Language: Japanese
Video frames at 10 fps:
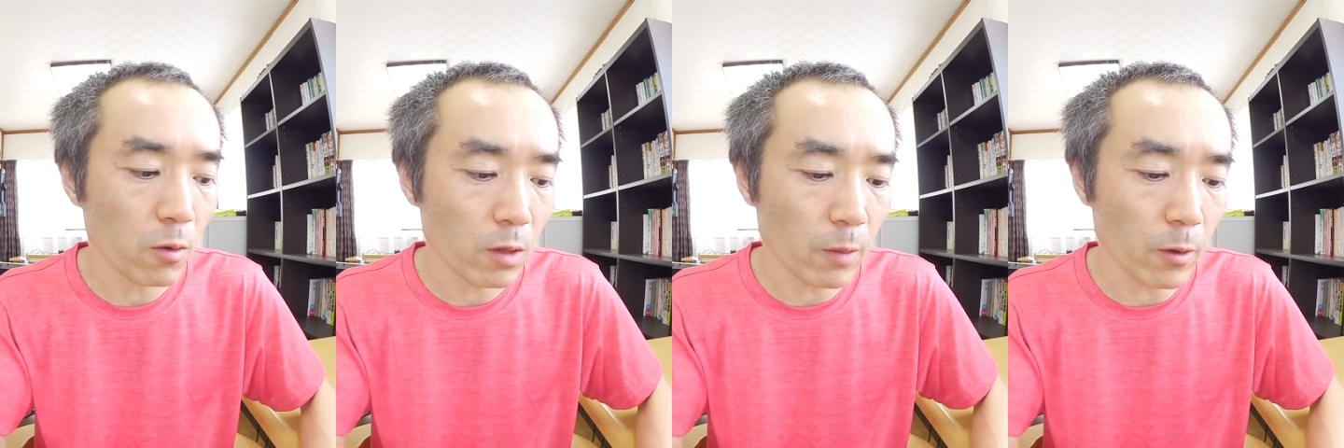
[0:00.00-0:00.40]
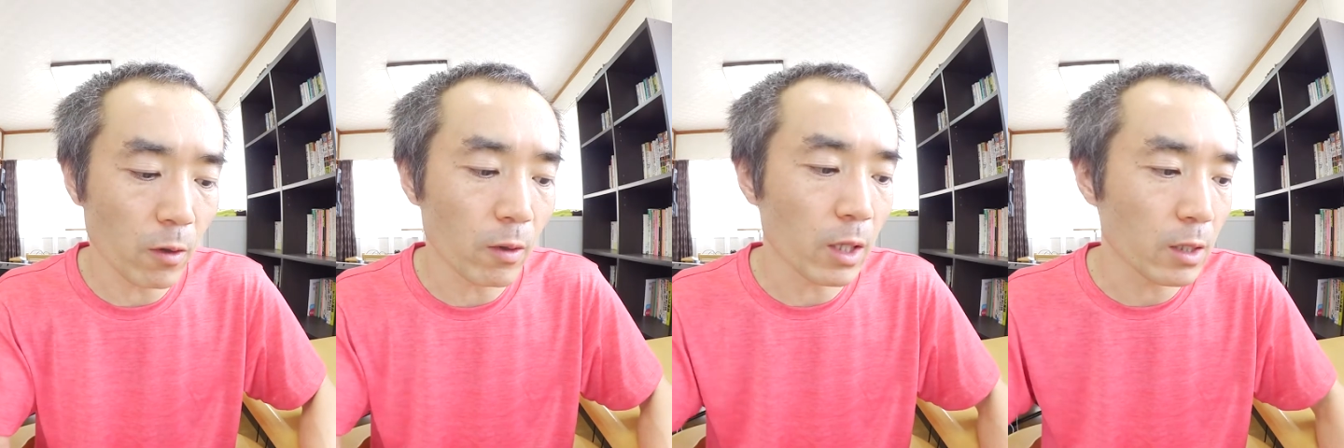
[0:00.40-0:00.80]
飲んだも
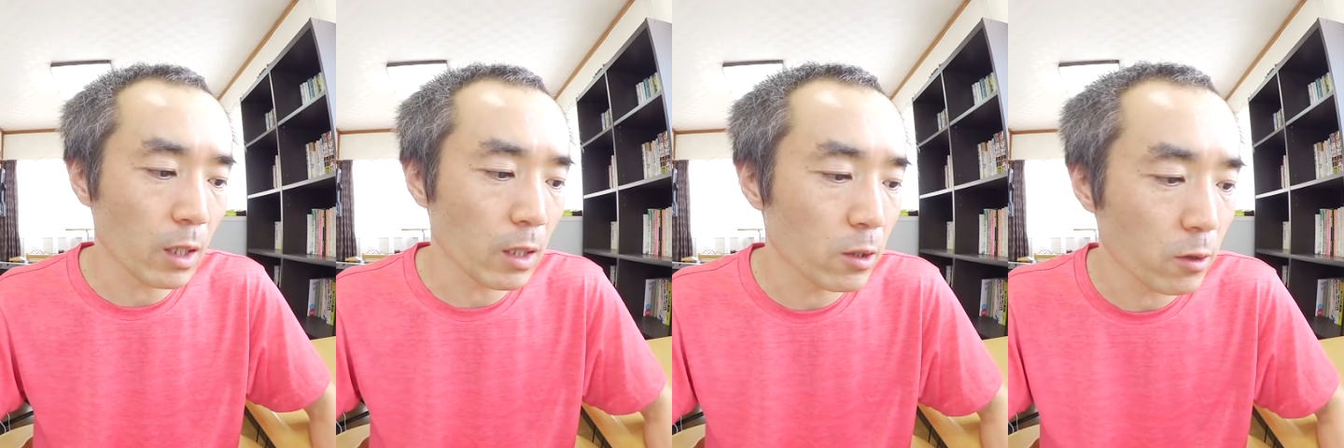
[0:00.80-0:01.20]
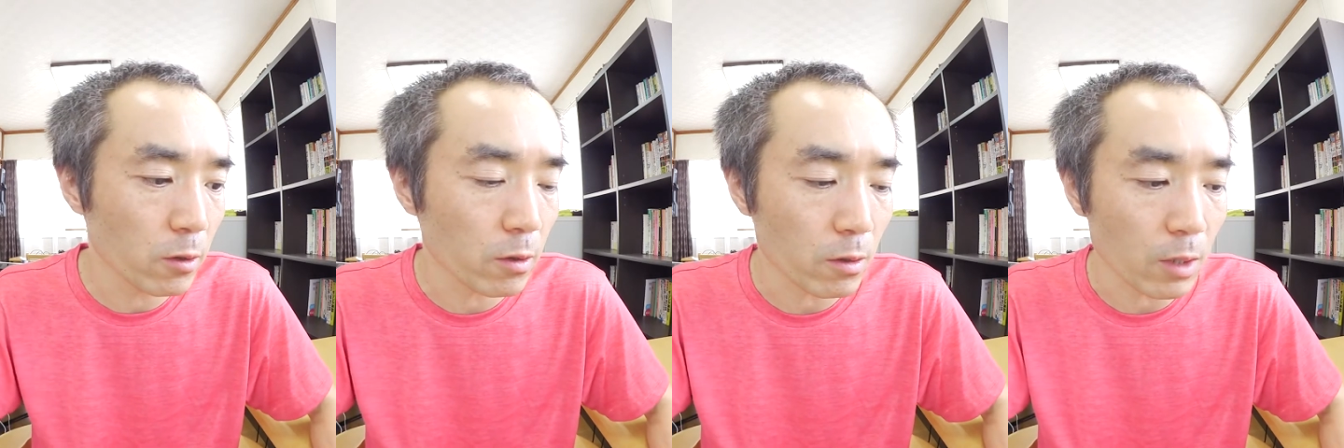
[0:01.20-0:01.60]
の、野菜
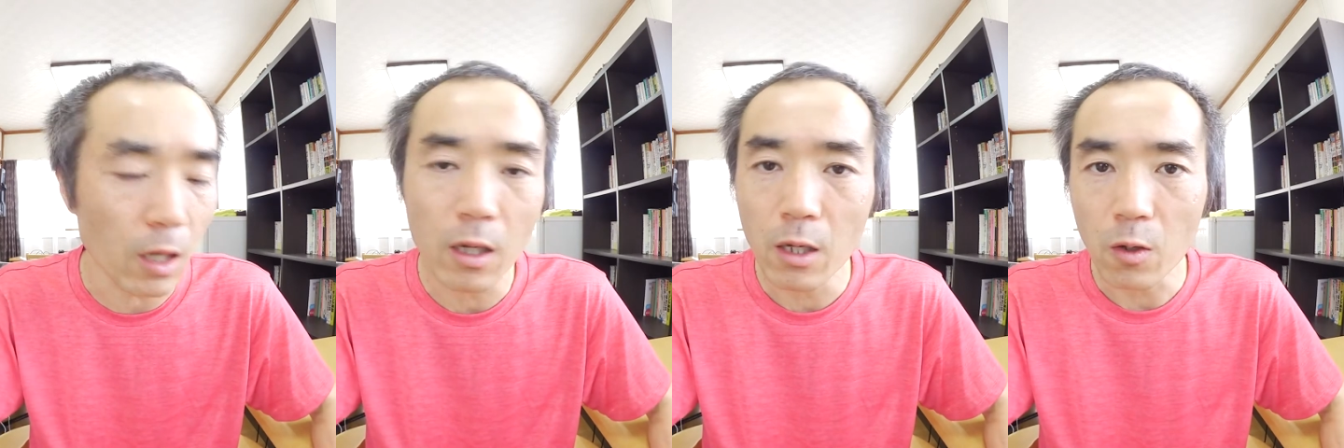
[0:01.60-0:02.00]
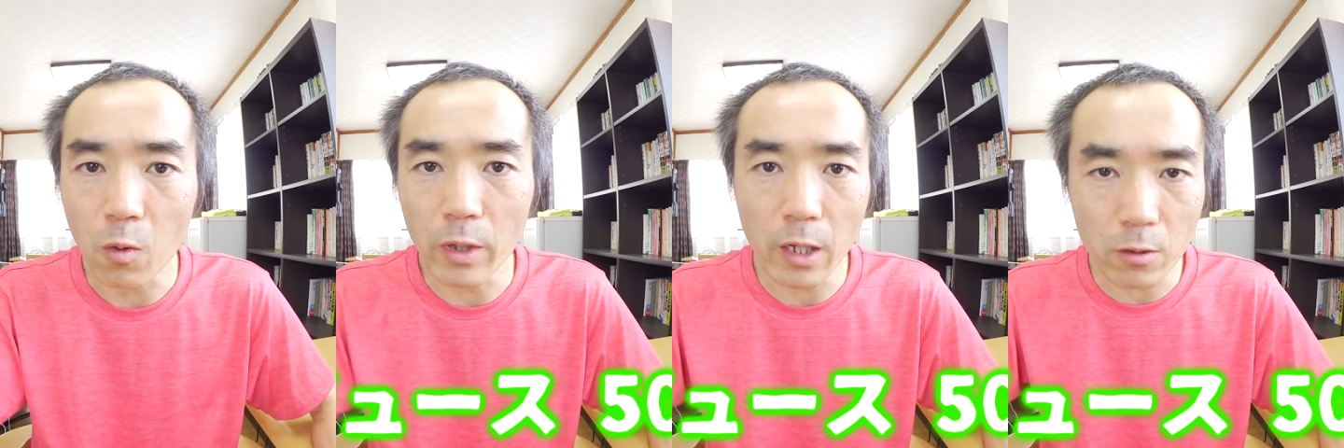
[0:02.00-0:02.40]
ジュースが
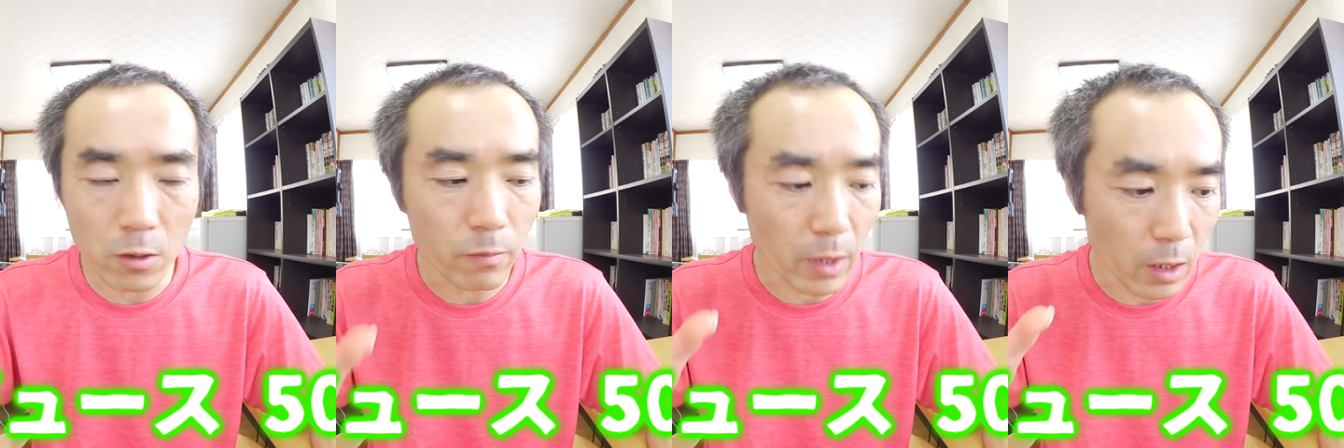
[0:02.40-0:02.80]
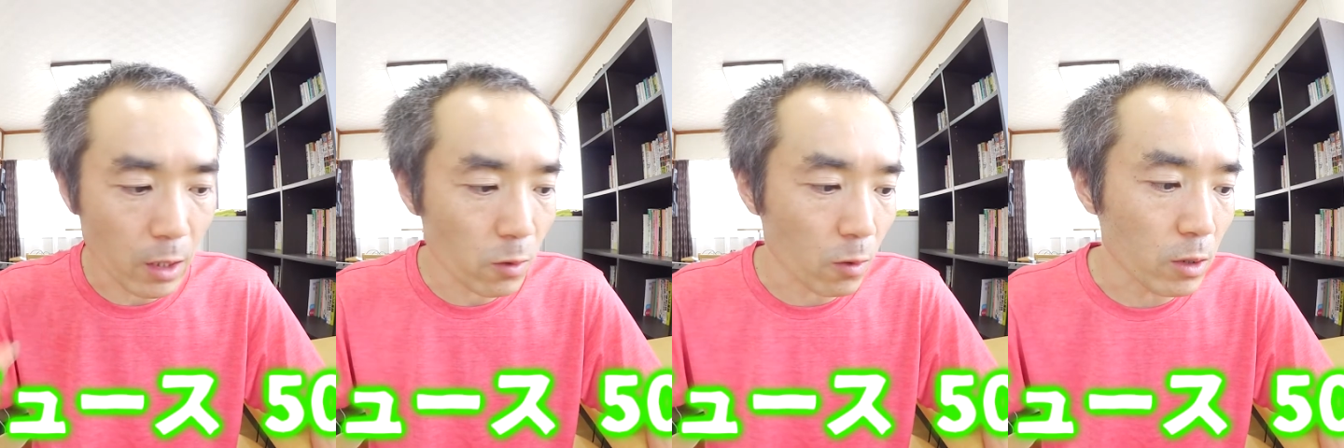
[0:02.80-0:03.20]

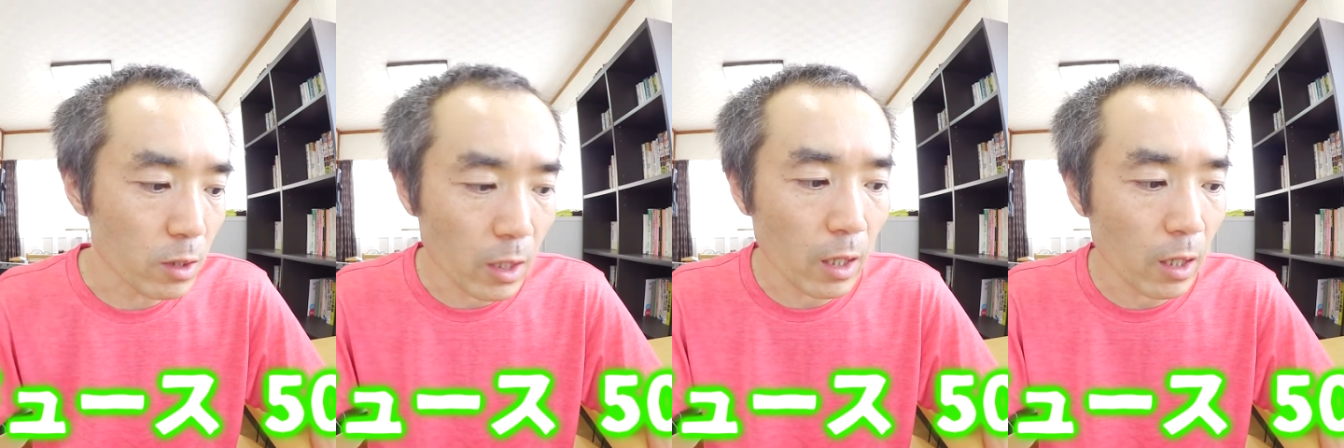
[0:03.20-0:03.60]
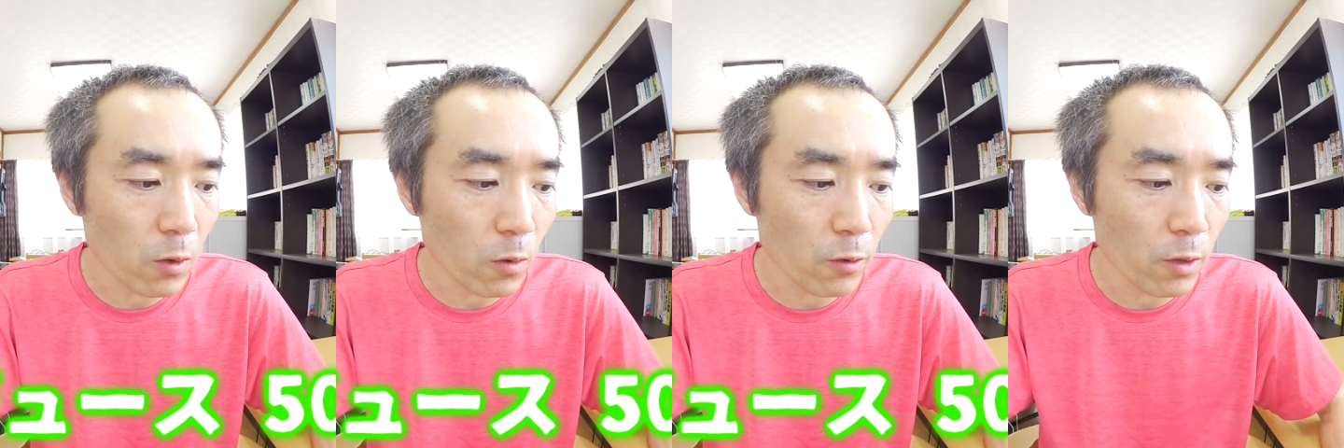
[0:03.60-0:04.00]
500ml。で、
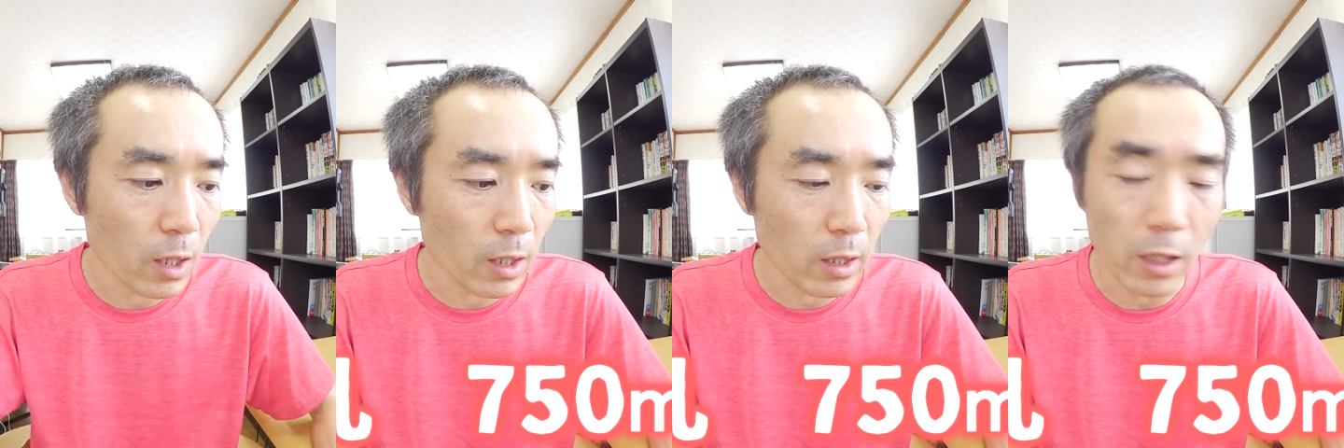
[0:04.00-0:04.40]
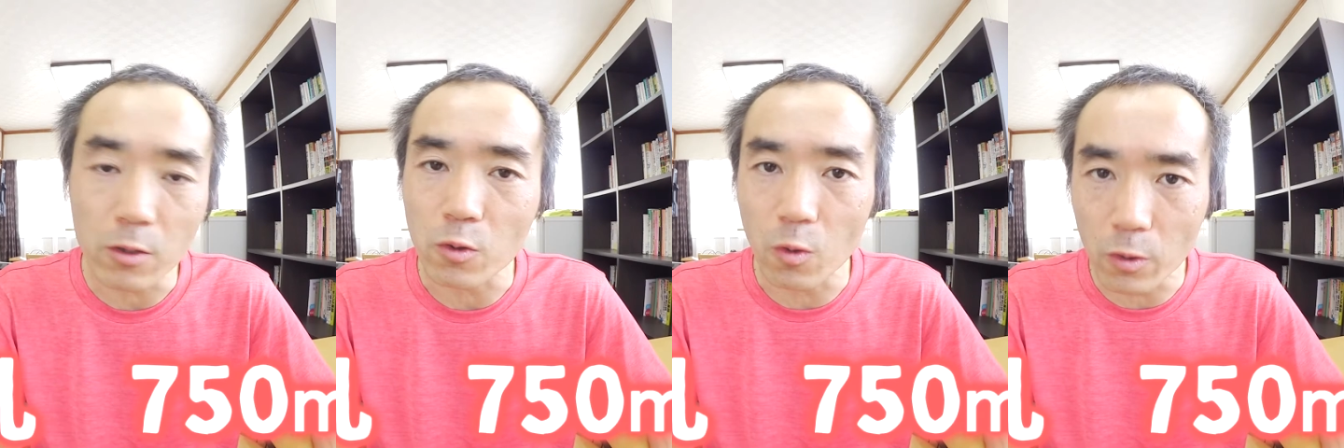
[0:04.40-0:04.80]
えー、豆乳が
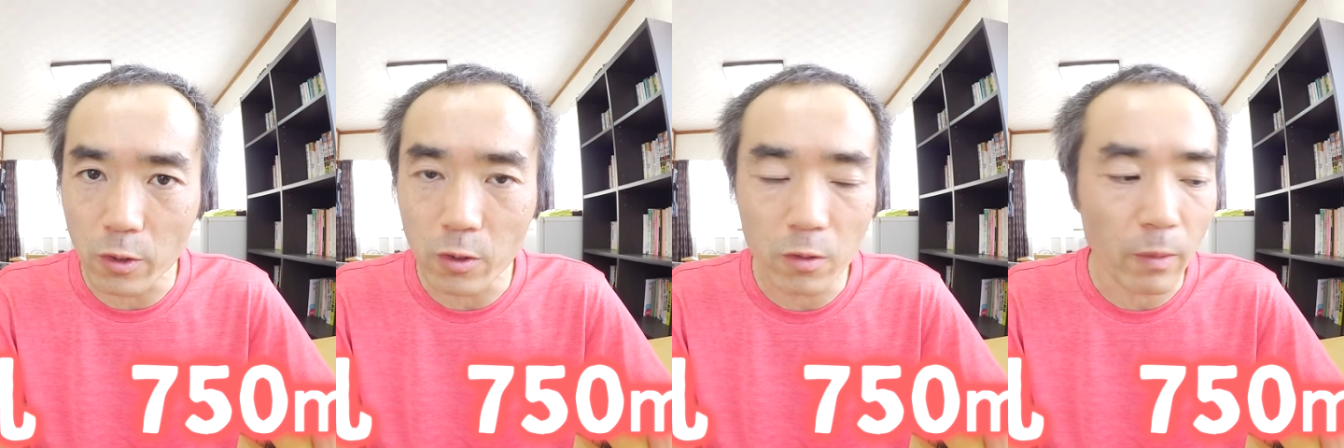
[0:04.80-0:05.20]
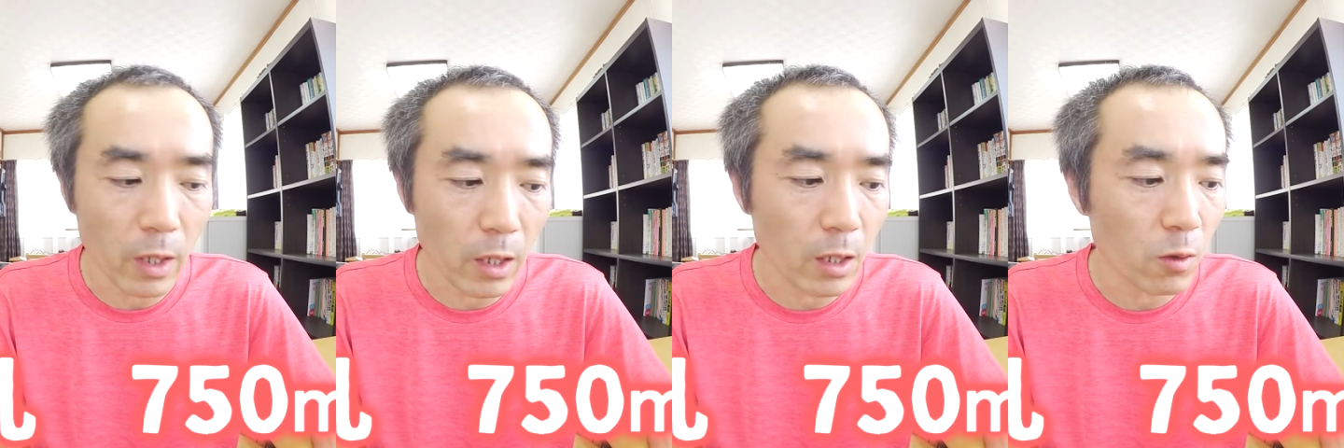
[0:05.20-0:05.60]

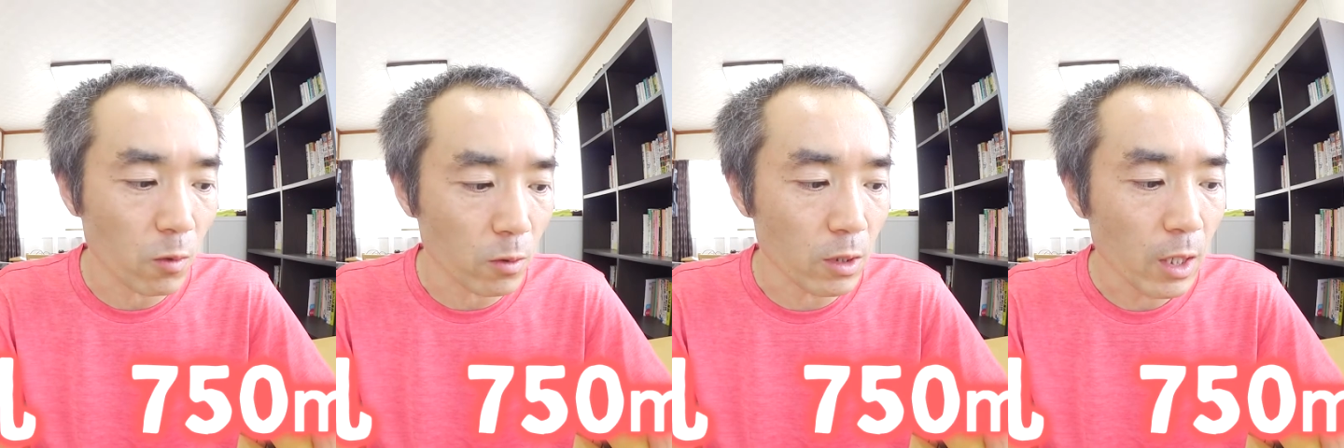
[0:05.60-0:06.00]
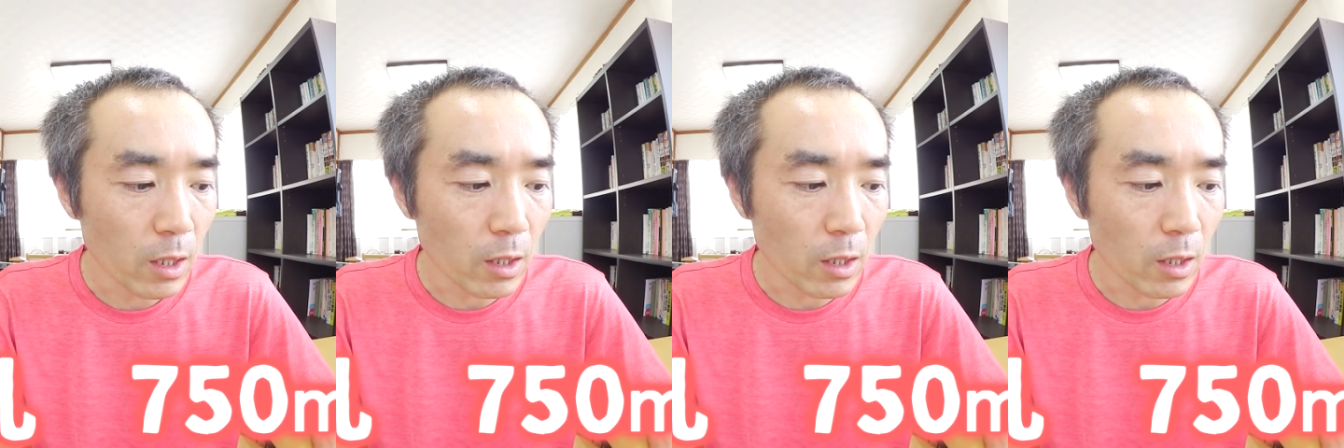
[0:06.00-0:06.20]
750ml。